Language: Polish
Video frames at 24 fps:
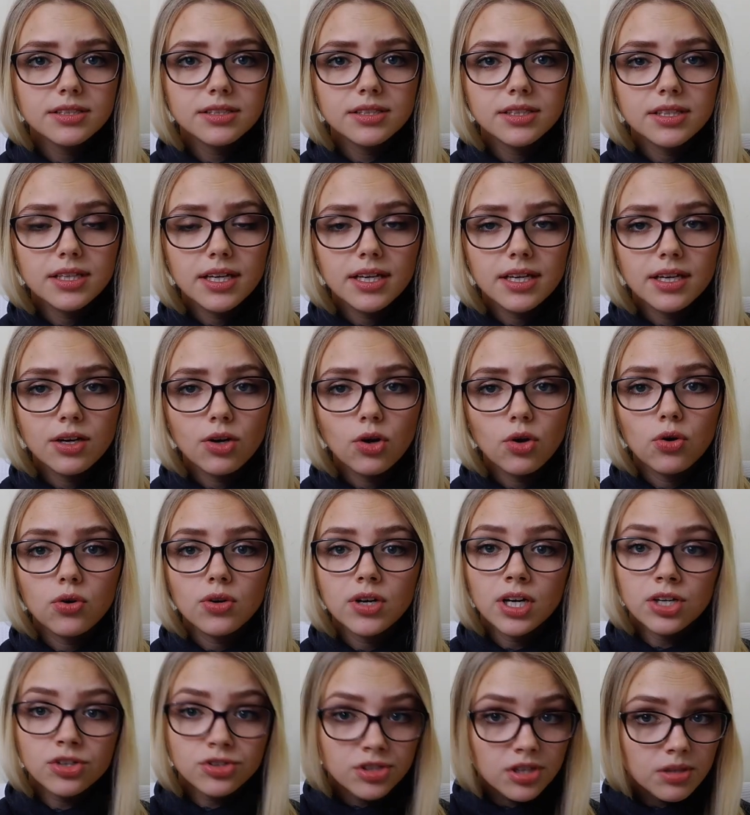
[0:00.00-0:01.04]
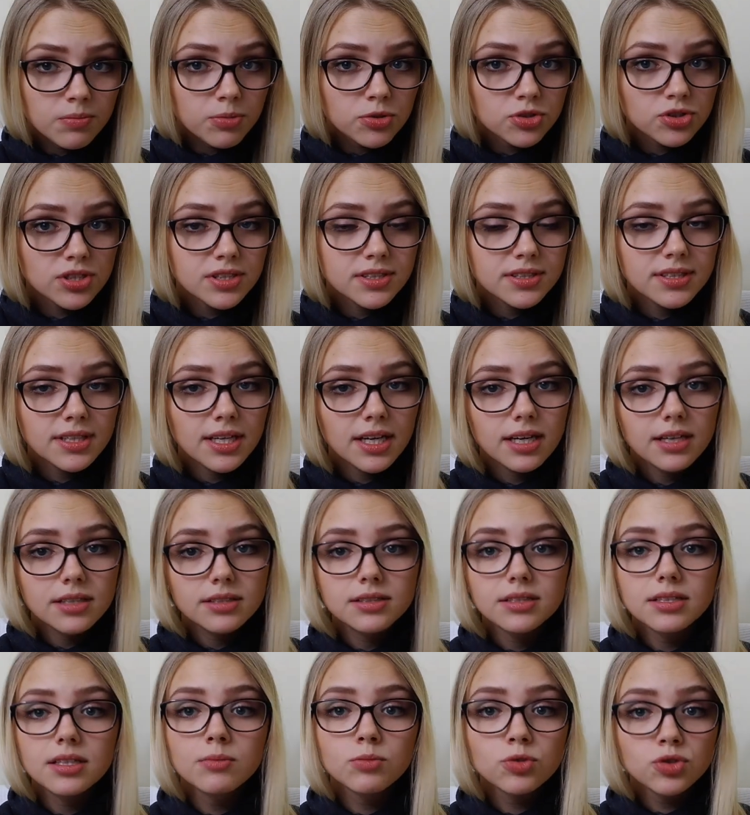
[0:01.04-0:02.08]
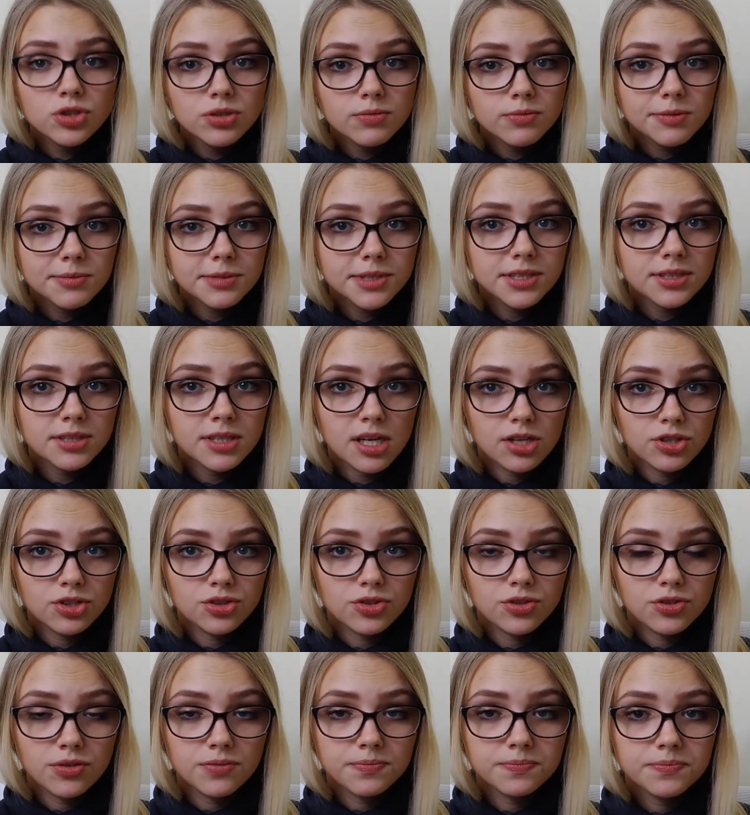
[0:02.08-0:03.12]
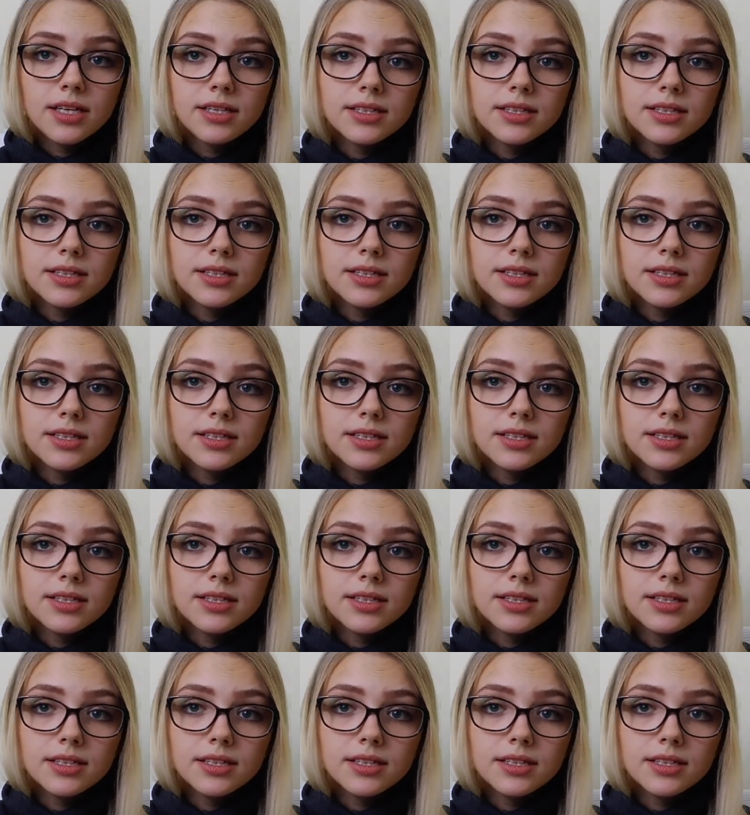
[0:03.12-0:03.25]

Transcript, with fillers: je o każdej porze dnia, nie musimy być na czczo.